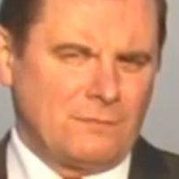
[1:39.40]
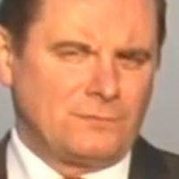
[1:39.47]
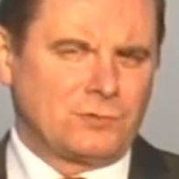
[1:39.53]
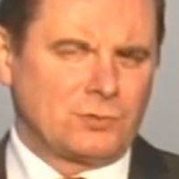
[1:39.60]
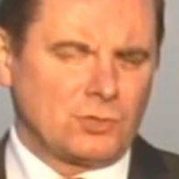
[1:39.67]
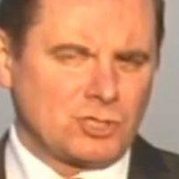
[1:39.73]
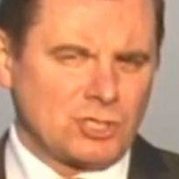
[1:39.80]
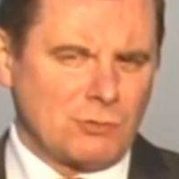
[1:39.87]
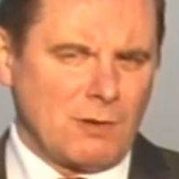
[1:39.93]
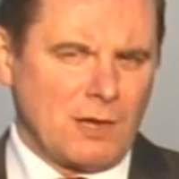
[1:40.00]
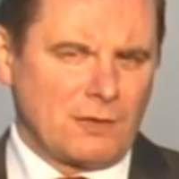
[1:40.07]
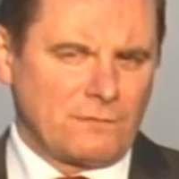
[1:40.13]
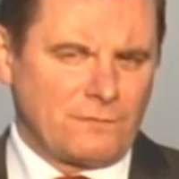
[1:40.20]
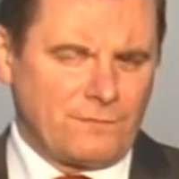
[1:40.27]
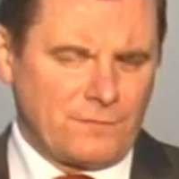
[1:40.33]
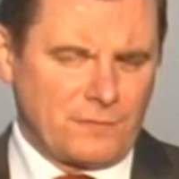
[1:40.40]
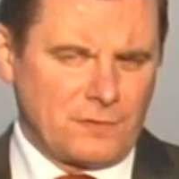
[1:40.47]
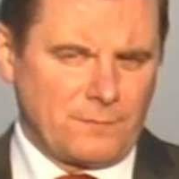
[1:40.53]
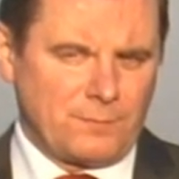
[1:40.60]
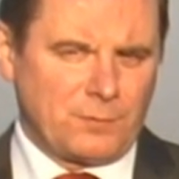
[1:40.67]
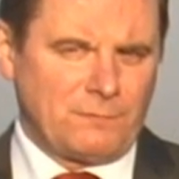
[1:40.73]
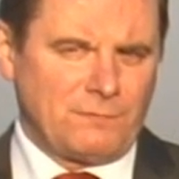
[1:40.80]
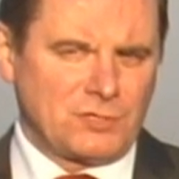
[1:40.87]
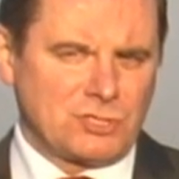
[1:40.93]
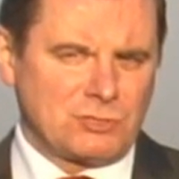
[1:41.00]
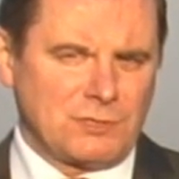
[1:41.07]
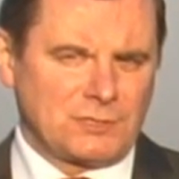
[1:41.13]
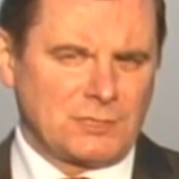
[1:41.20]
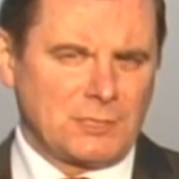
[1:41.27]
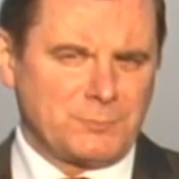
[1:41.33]
wdrożyła i
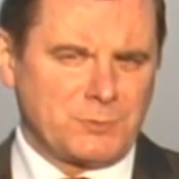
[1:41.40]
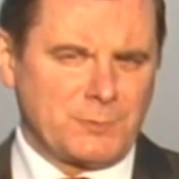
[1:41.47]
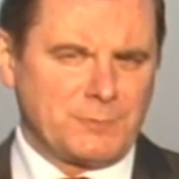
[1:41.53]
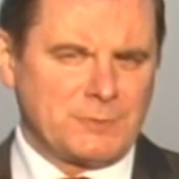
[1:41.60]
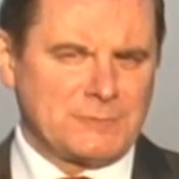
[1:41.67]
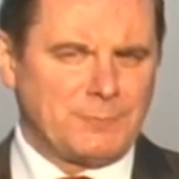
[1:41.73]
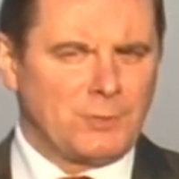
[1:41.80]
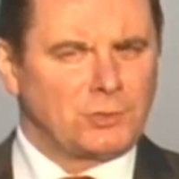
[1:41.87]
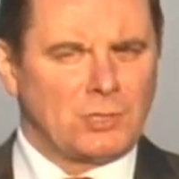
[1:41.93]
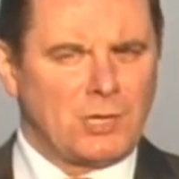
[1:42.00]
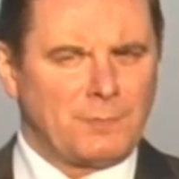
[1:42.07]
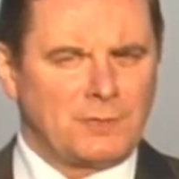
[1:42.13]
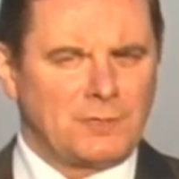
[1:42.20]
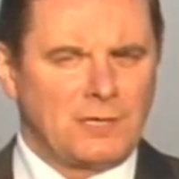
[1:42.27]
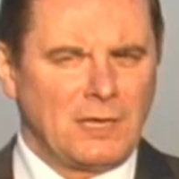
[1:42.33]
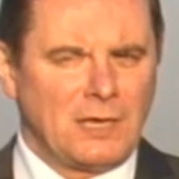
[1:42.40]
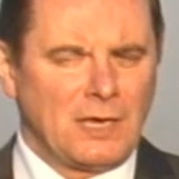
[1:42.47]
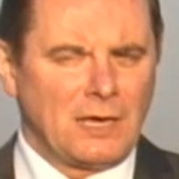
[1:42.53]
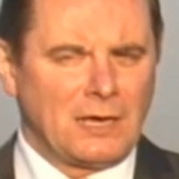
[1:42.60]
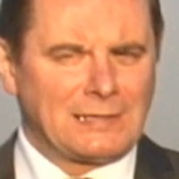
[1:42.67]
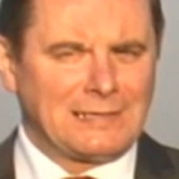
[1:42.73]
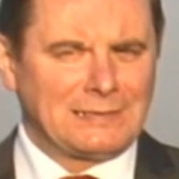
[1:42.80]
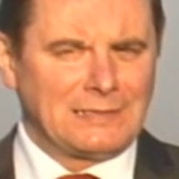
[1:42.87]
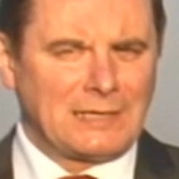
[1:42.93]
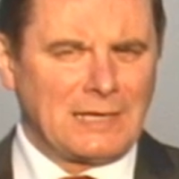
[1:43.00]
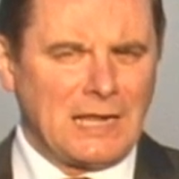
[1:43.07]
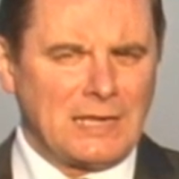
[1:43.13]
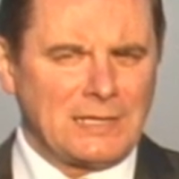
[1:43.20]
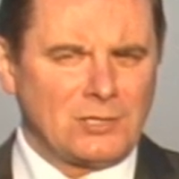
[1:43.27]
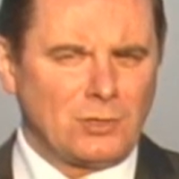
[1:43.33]
wprowadziła ten przepis po to, aby
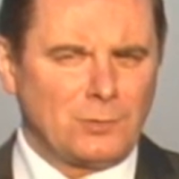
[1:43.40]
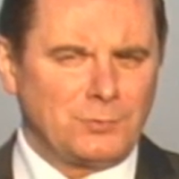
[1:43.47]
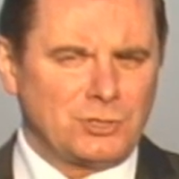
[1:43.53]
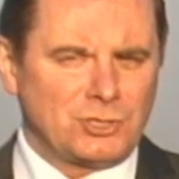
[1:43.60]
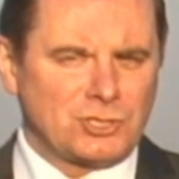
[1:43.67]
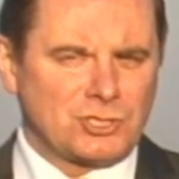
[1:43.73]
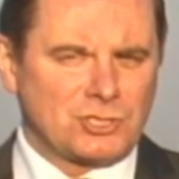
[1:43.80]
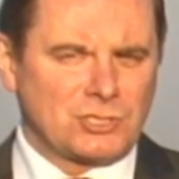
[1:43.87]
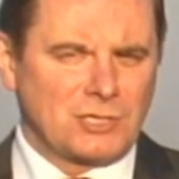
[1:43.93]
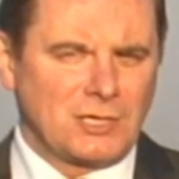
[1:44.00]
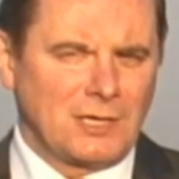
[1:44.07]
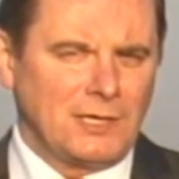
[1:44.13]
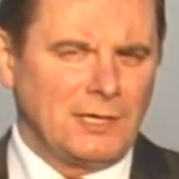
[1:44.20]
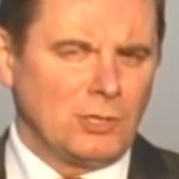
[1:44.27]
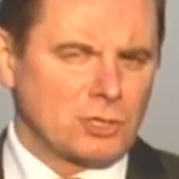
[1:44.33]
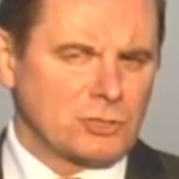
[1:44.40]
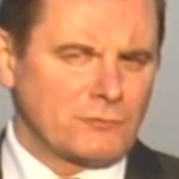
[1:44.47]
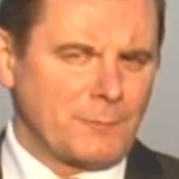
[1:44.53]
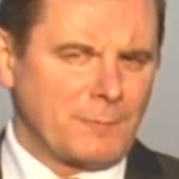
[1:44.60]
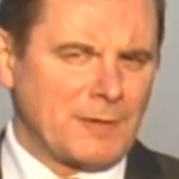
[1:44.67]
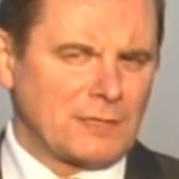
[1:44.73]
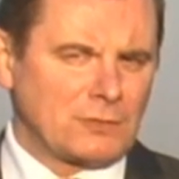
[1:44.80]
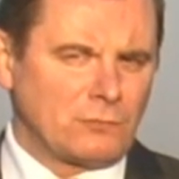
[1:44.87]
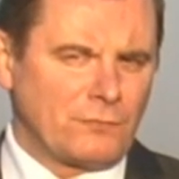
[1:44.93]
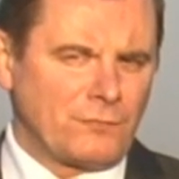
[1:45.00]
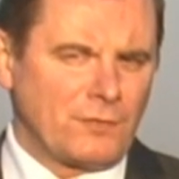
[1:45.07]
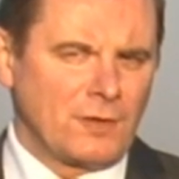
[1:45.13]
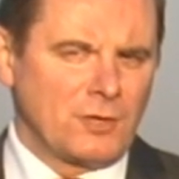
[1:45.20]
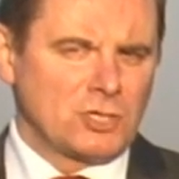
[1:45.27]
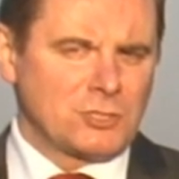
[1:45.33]
radykalnie obniżyć ilość
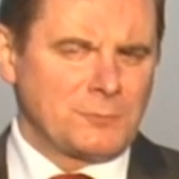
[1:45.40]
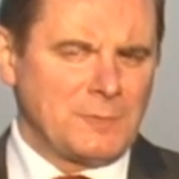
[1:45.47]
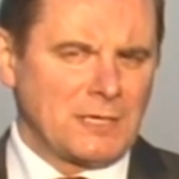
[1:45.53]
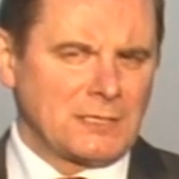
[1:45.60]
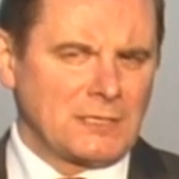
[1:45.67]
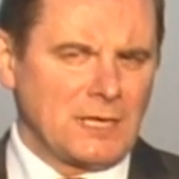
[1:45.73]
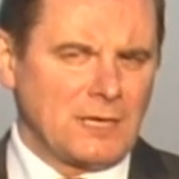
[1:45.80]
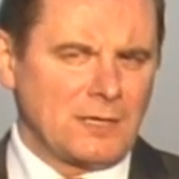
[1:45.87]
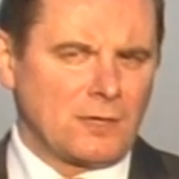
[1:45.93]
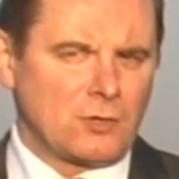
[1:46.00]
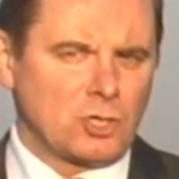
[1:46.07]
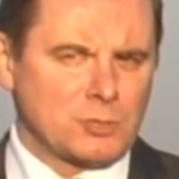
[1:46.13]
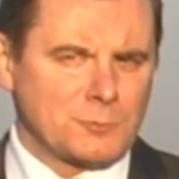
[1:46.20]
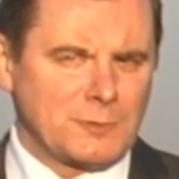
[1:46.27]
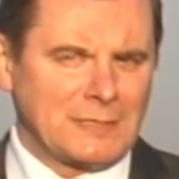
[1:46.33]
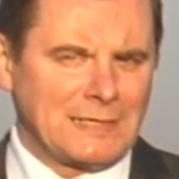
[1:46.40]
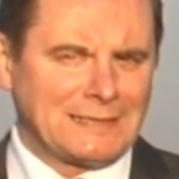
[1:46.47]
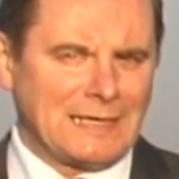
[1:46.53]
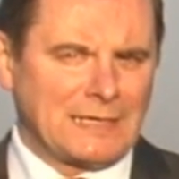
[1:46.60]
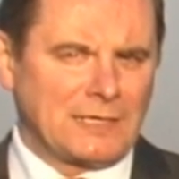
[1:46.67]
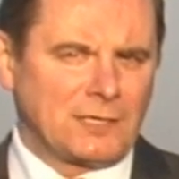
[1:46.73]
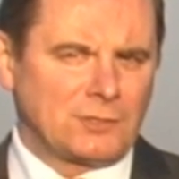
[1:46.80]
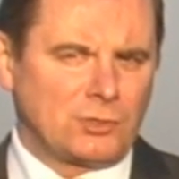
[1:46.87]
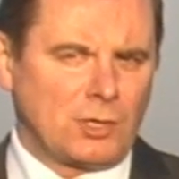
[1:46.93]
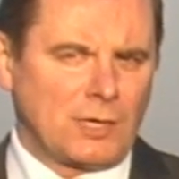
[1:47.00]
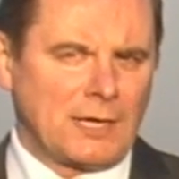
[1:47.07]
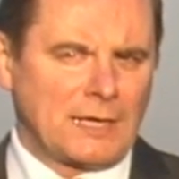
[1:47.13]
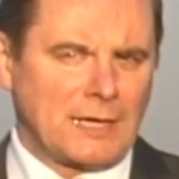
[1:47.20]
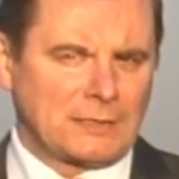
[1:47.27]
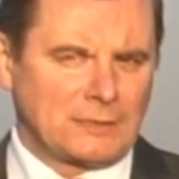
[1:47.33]
wypadków śmiertelnych, choćby na takich
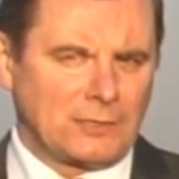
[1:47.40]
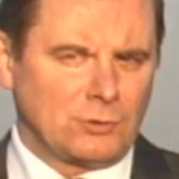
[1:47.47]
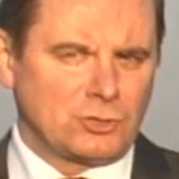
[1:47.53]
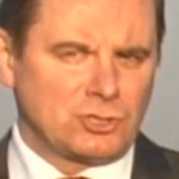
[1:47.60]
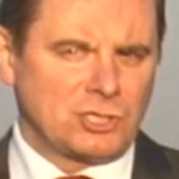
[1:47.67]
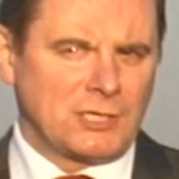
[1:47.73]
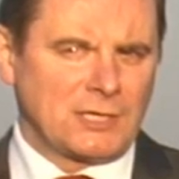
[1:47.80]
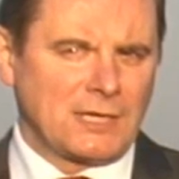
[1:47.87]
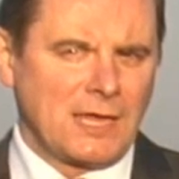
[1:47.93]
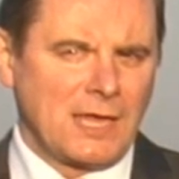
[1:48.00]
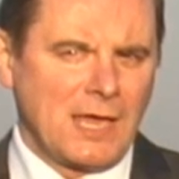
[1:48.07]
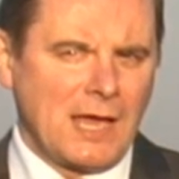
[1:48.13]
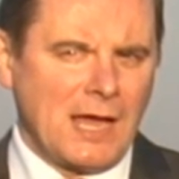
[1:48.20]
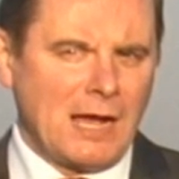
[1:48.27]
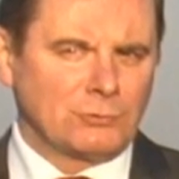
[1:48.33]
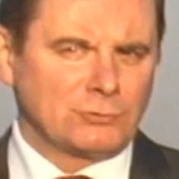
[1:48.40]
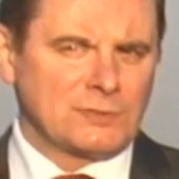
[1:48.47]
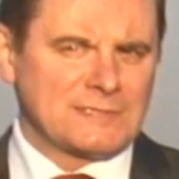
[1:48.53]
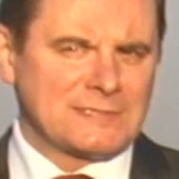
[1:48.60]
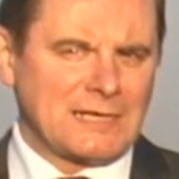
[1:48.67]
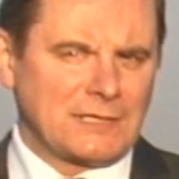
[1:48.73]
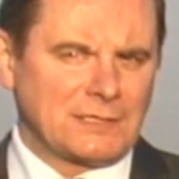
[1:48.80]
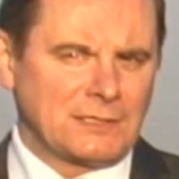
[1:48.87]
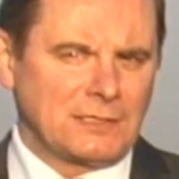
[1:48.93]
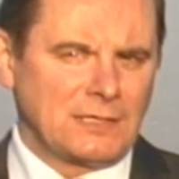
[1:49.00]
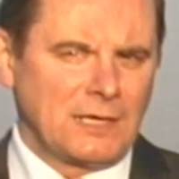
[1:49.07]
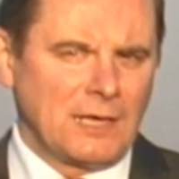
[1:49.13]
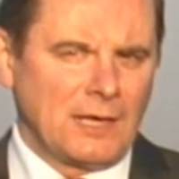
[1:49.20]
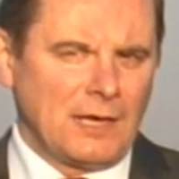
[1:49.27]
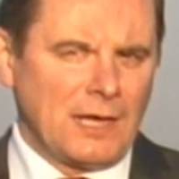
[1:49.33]
drogach jak ten odcinek autostrady
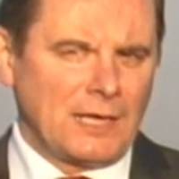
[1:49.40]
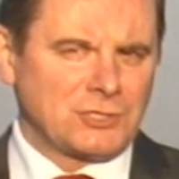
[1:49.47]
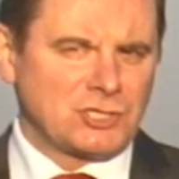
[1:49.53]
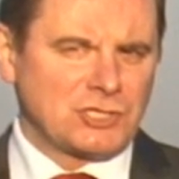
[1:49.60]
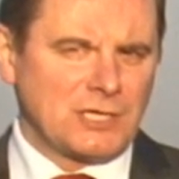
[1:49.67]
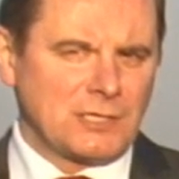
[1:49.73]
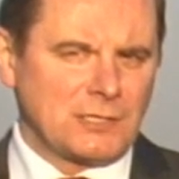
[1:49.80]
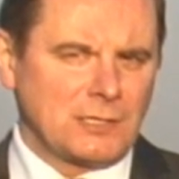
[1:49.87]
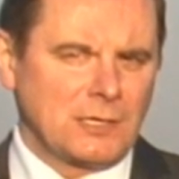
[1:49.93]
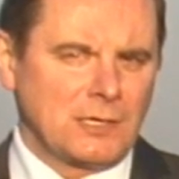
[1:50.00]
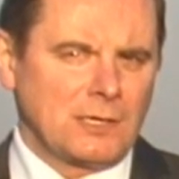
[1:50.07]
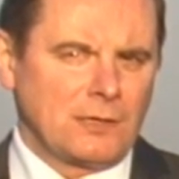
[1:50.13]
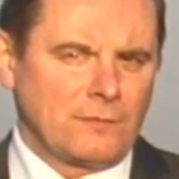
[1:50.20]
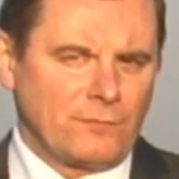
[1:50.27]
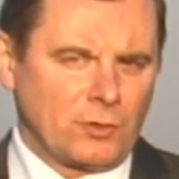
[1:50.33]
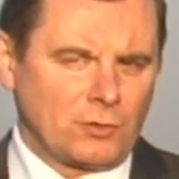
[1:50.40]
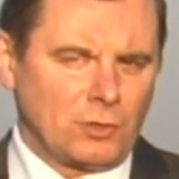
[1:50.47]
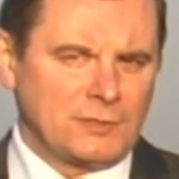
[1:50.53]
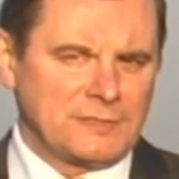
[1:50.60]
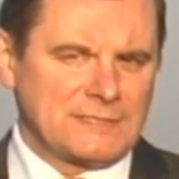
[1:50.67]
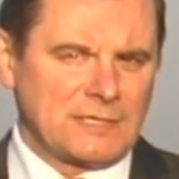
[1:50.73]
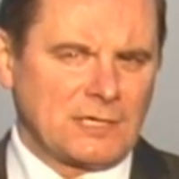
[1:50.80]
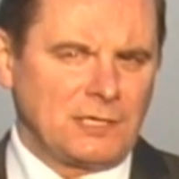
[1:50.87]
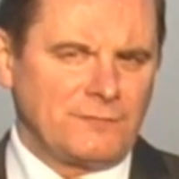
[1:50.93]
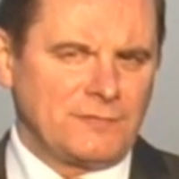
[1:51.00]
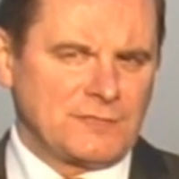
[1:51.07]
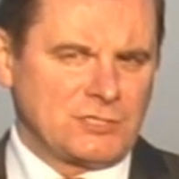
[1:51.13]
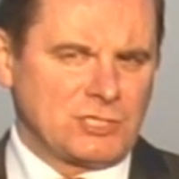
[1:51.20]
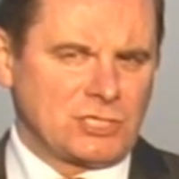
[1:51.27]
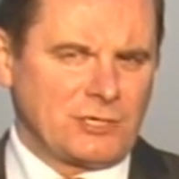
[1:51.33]
A4 w okolicy
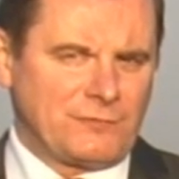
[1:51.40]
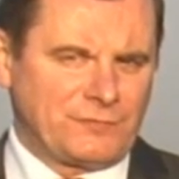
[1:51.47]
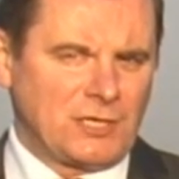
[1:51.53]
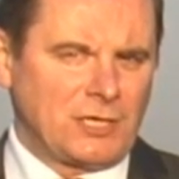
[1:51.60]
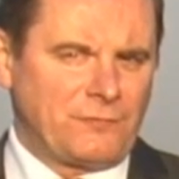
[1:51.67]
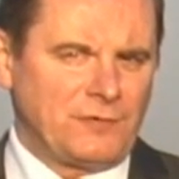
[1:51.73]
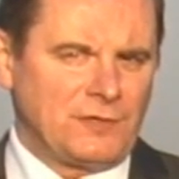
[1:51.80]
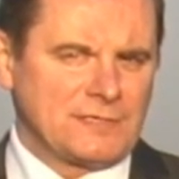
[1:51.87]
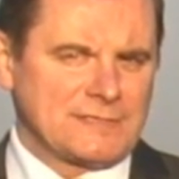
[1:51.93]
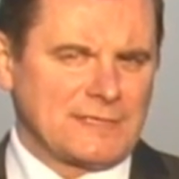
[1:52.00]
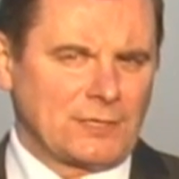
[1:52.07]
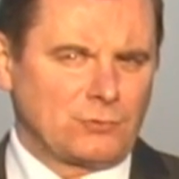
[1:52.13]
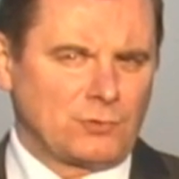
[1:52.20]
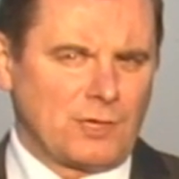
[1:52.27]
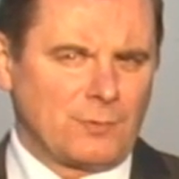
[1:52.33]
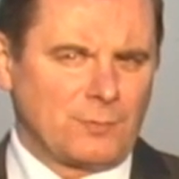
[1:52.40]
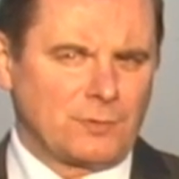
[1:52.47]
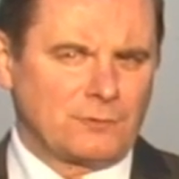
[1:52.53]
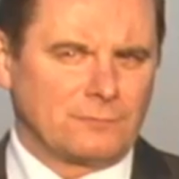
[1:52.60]
Gliwic, gdzie się w tej chwili znajdujemy.